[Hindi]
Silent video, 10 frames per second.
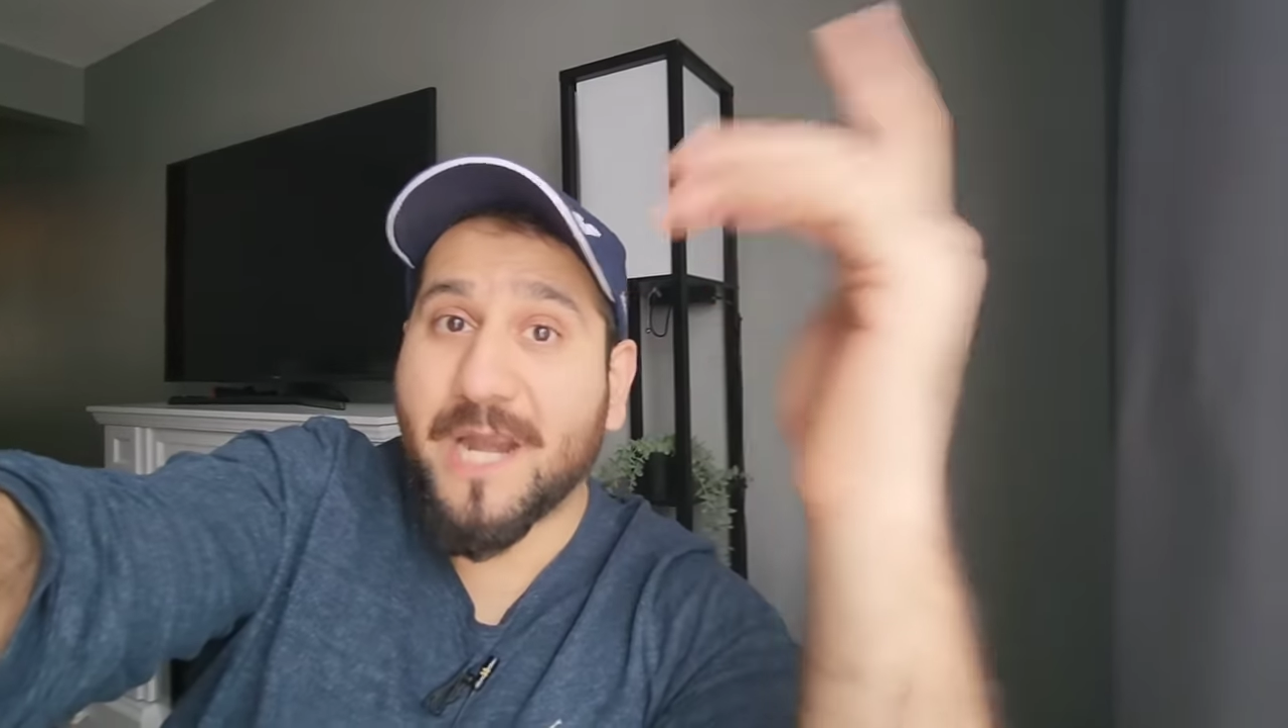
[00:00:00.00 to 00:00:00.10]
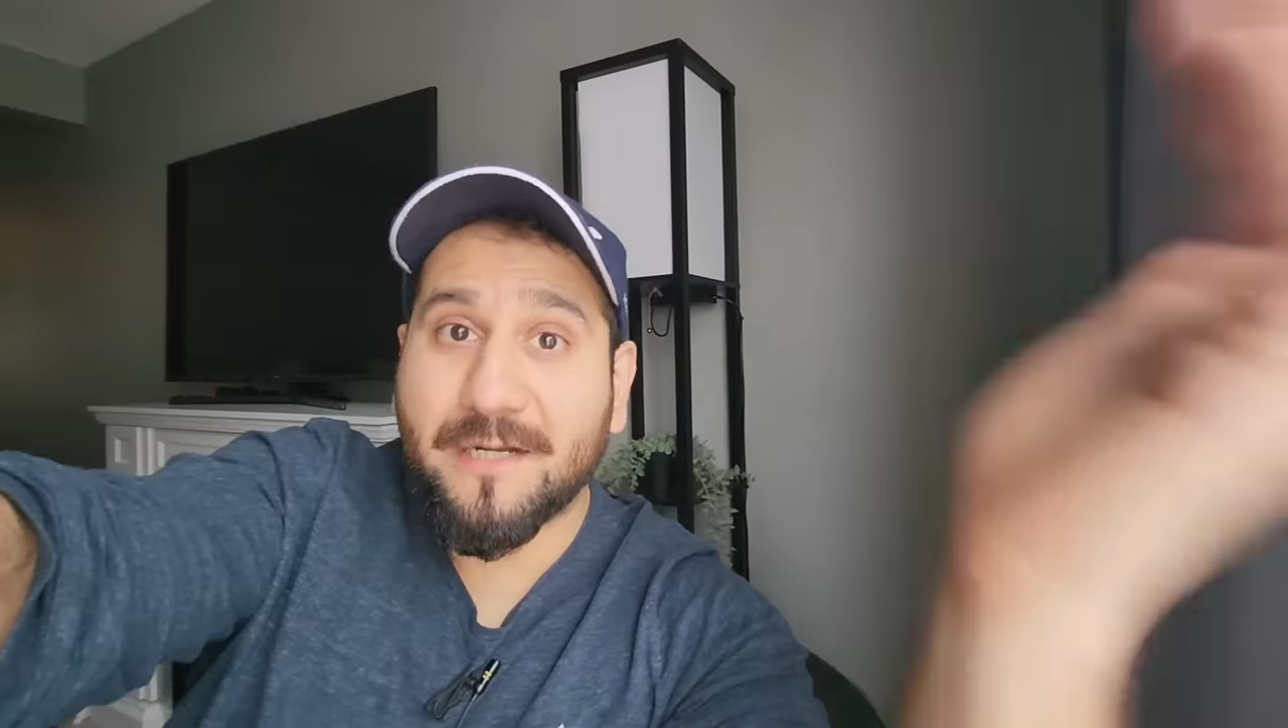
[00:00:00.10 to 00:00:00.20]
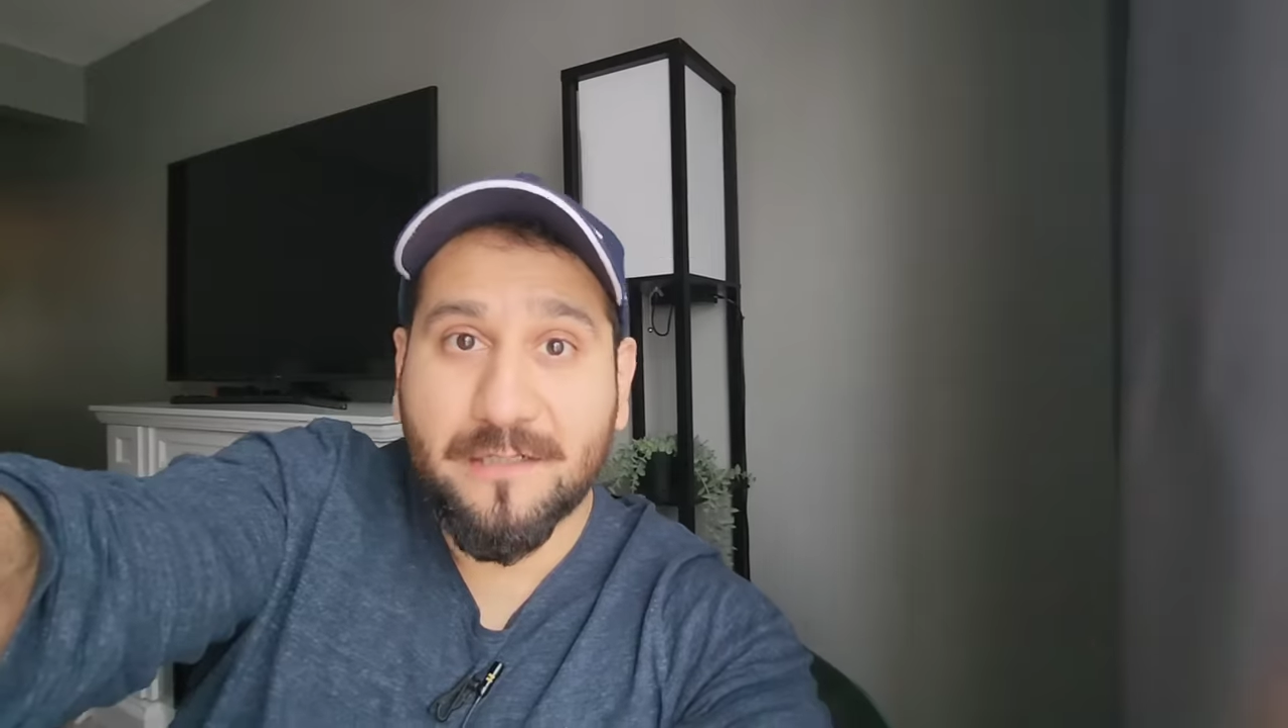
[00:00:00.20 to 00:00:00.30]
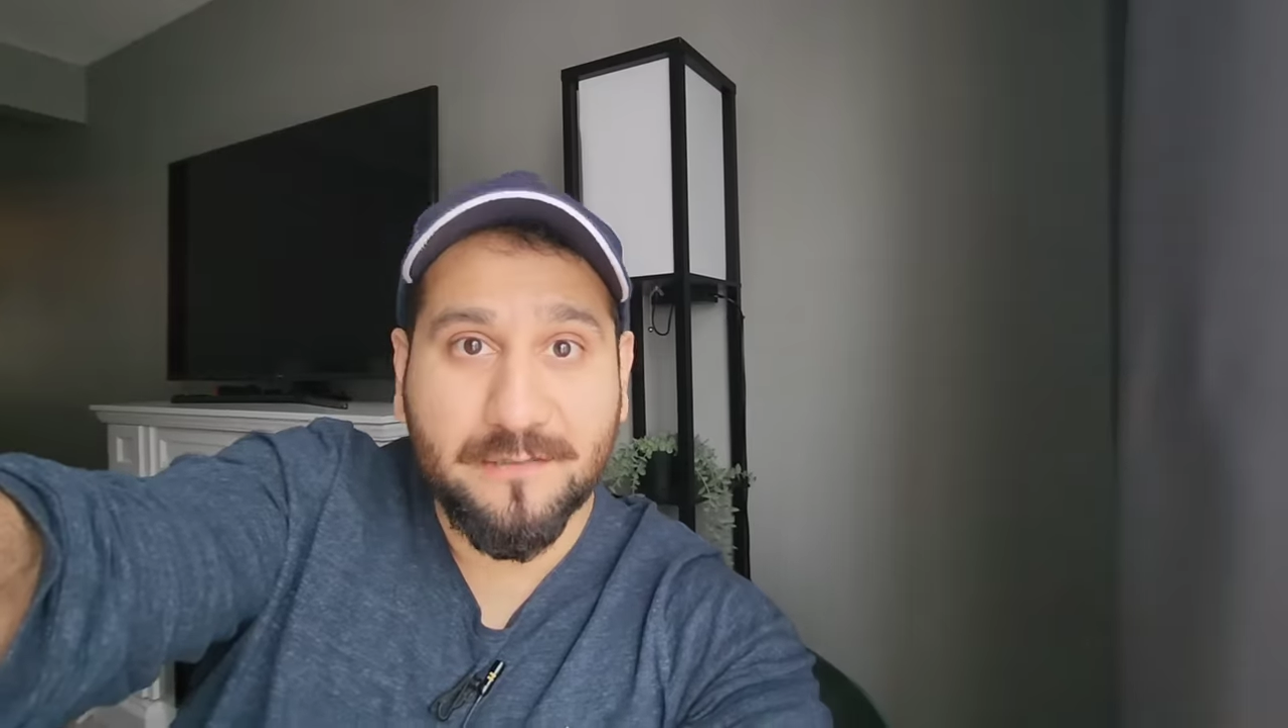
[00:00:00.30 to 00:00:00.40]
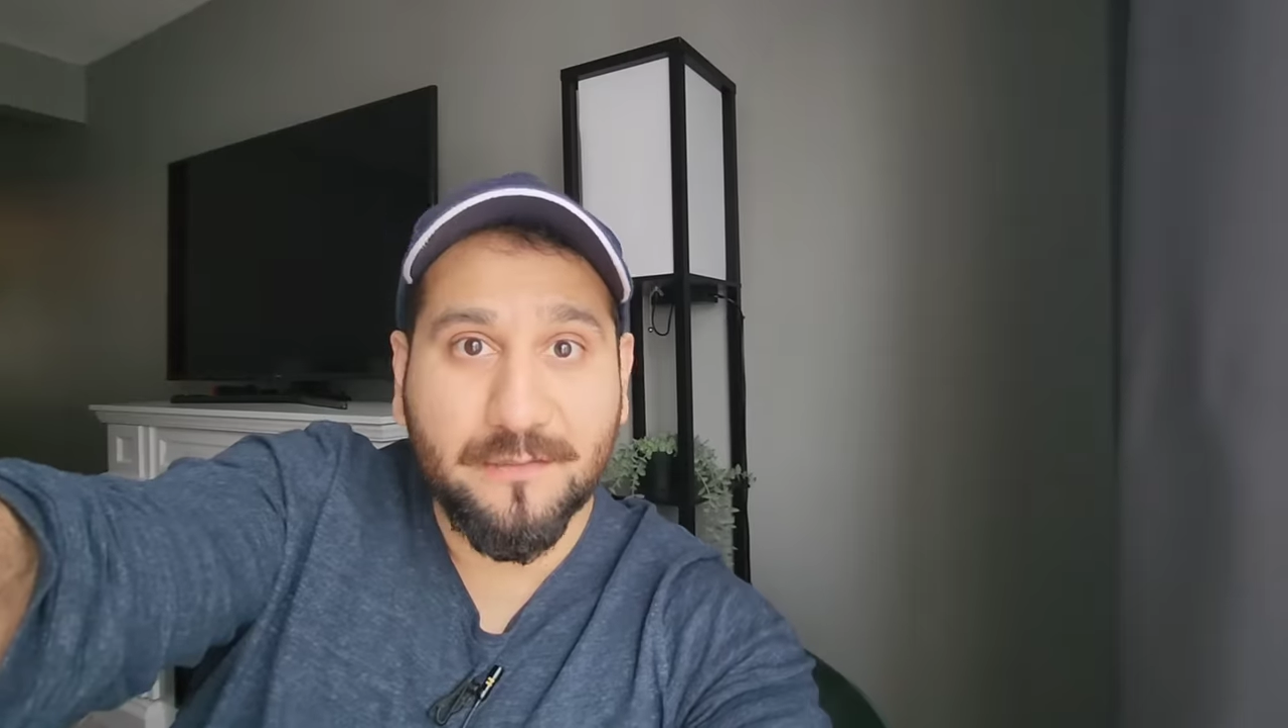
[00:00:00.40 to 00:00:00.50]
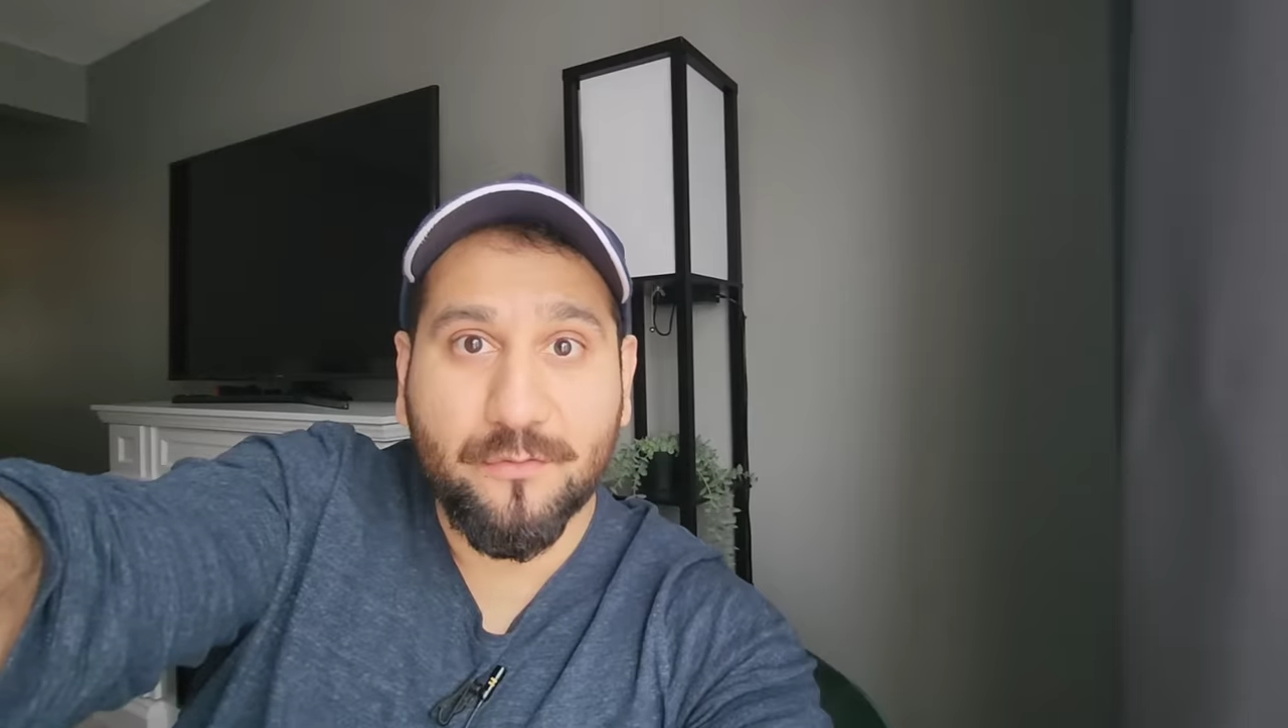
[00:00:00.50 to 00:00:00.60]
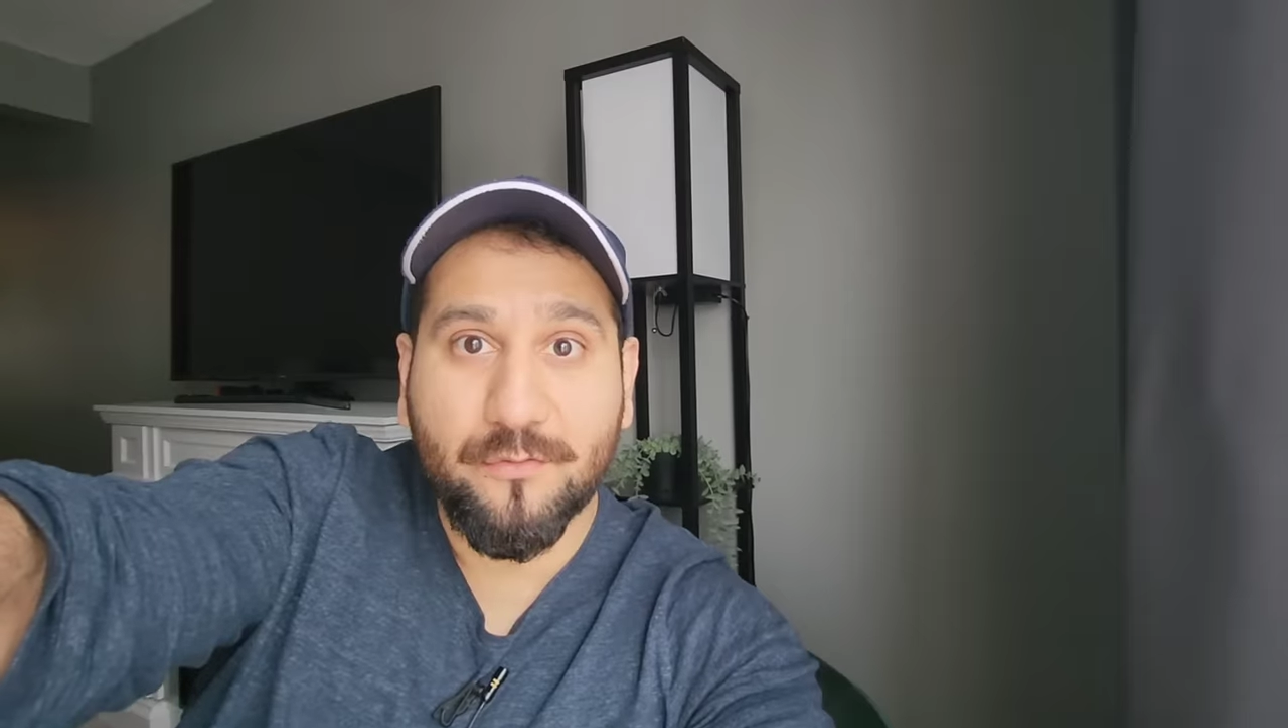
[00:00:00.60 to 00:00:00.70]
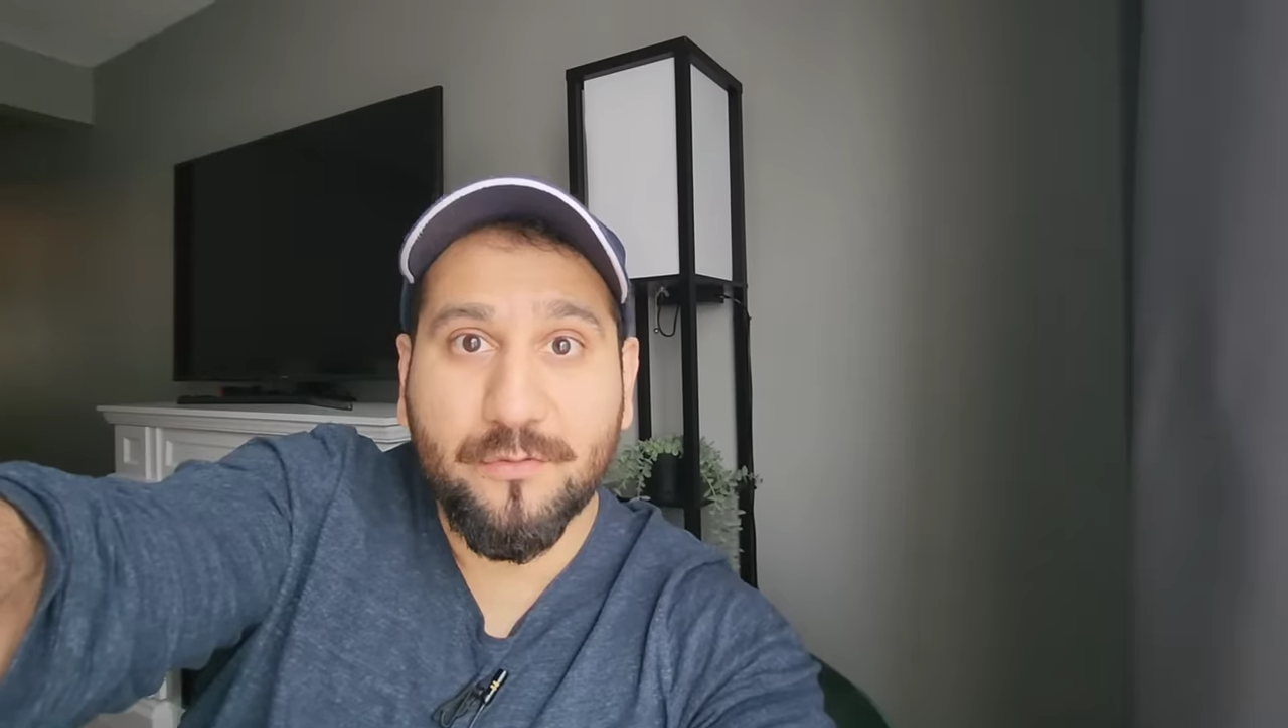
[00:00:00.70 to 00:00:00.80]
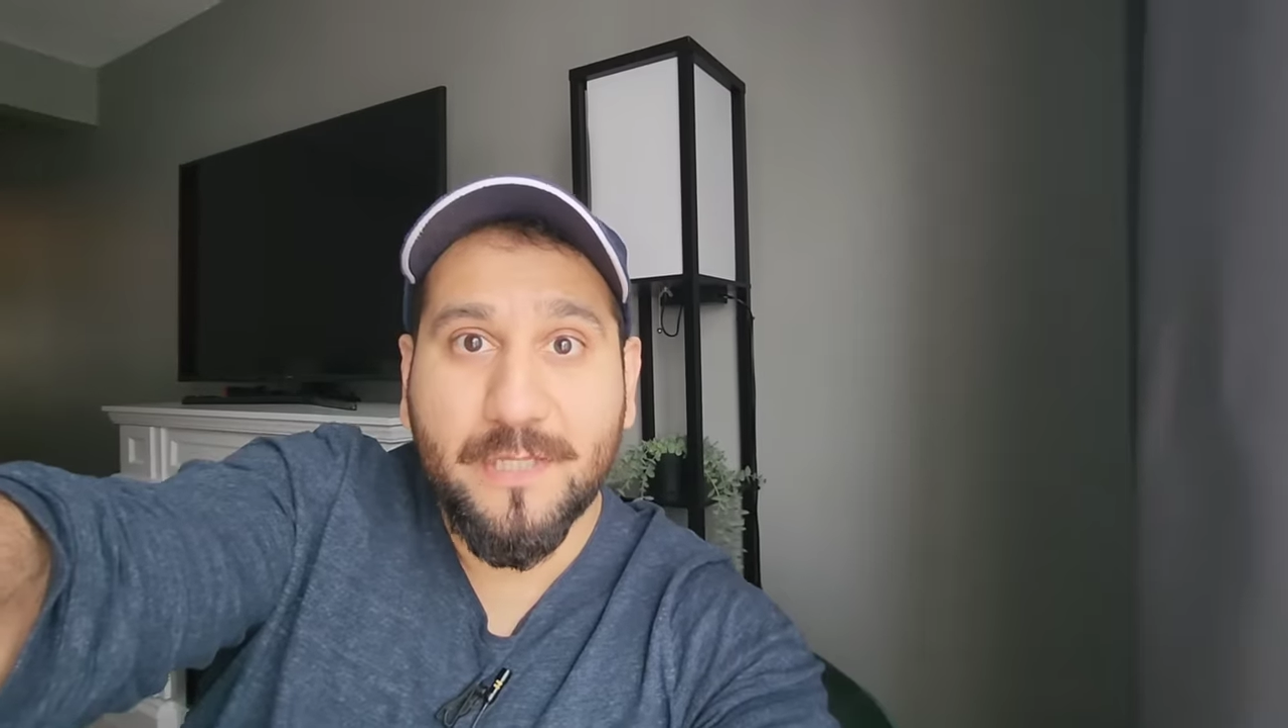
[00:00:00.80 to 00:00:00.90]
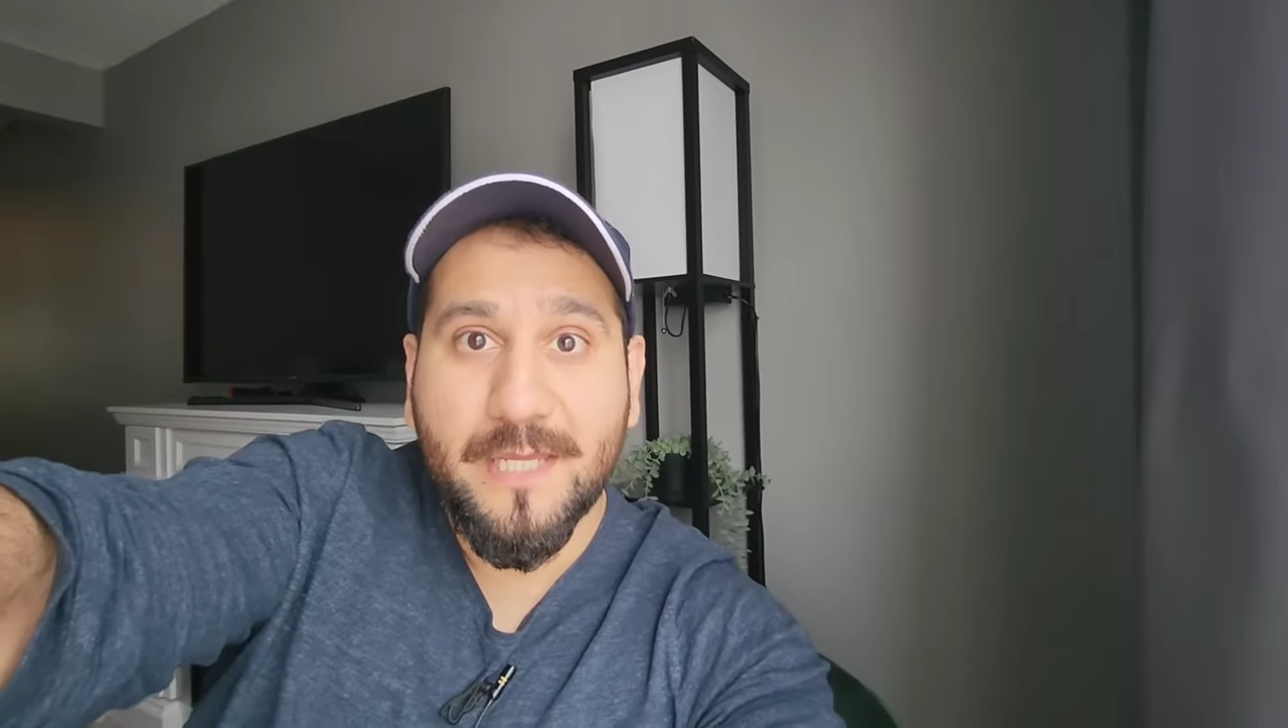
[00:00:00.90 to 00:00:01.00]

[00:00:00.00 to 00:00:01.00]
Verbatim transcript: चैट कर सकते हो